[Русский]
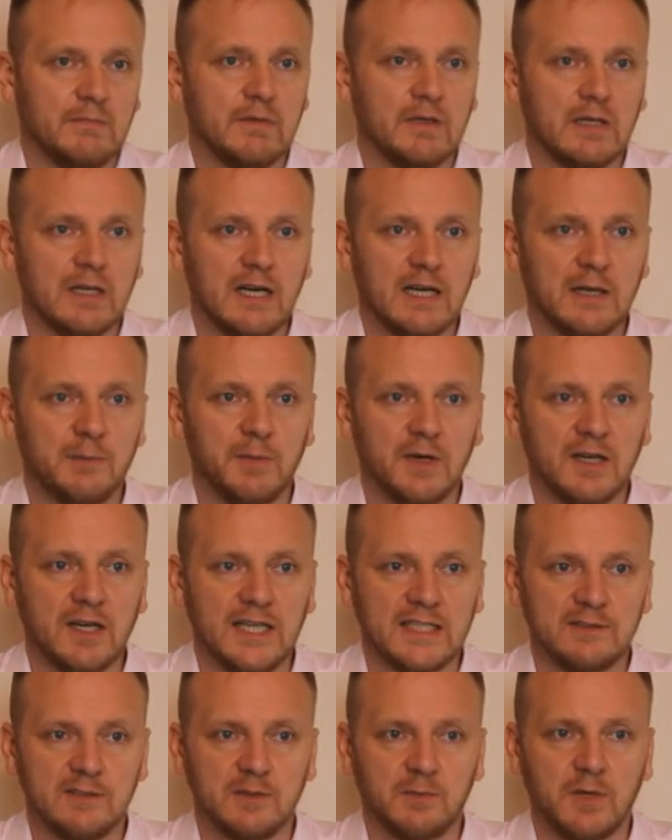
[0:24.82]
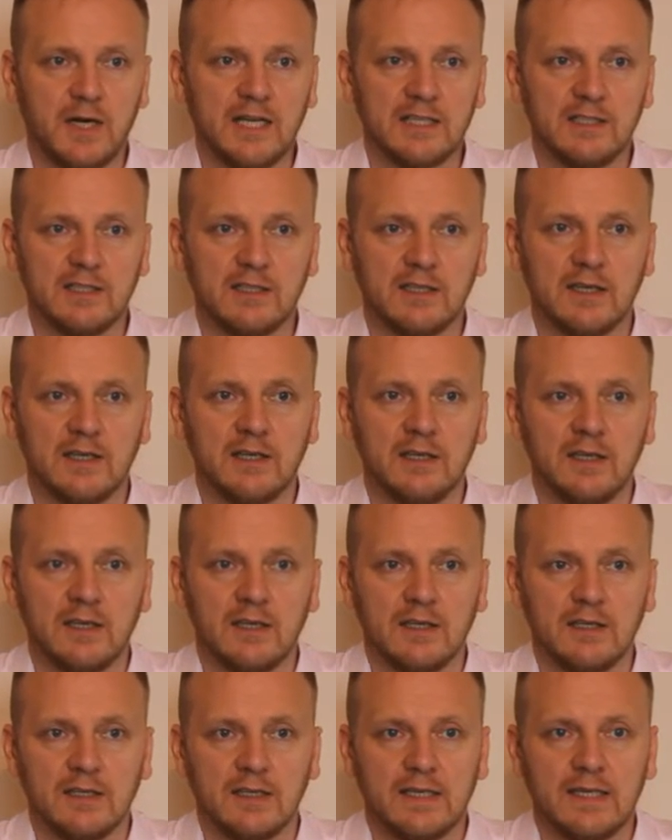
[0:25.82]
как показывает практика,
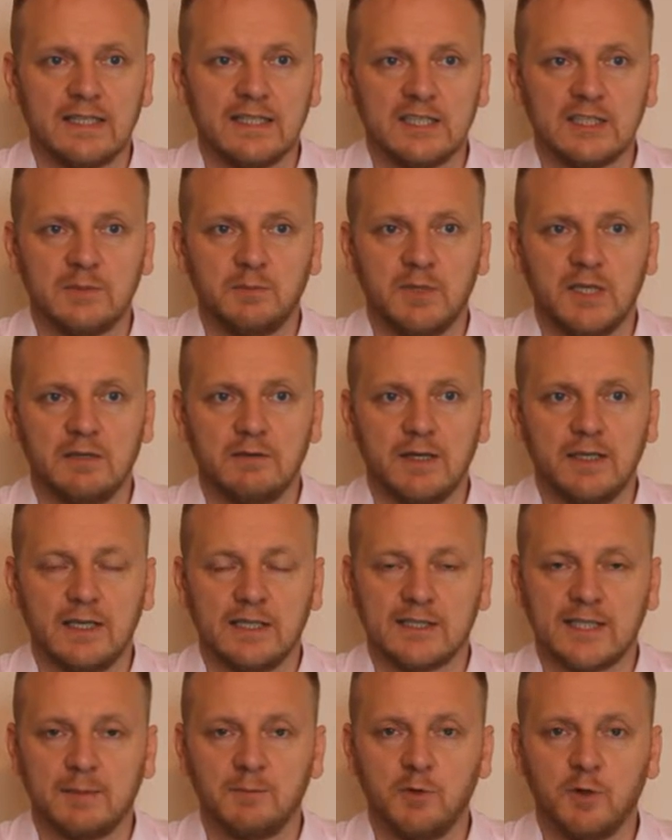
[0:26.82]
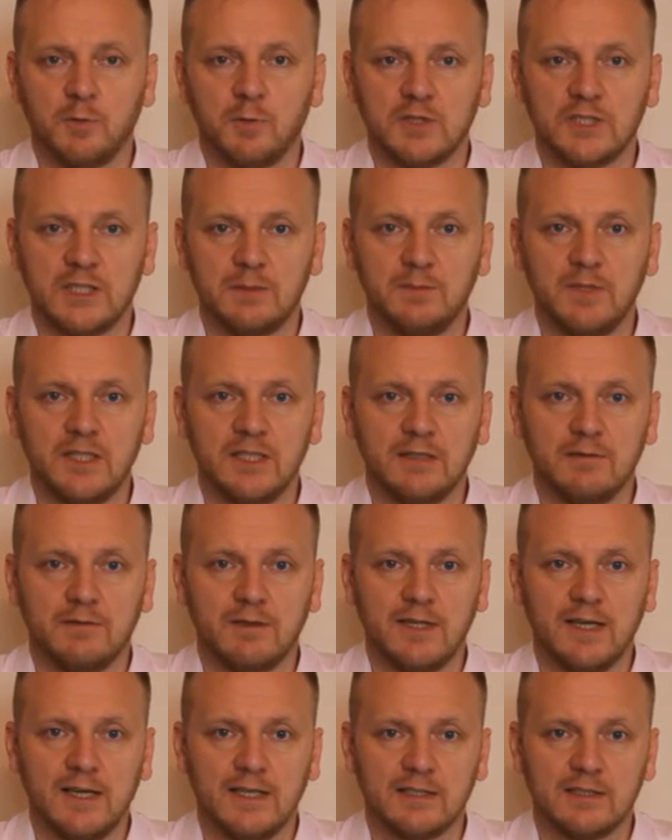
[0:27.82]
это заболевание само по себе
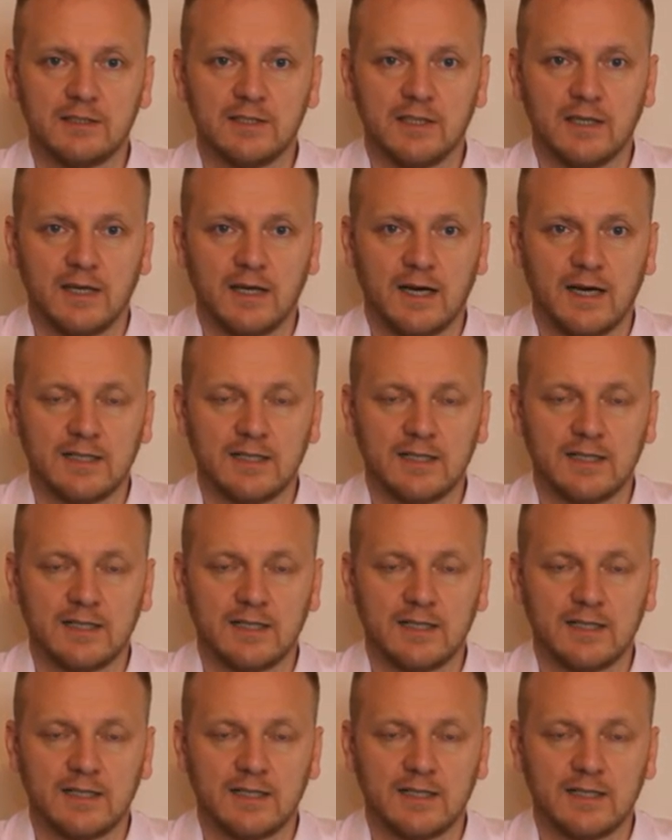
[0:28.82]
является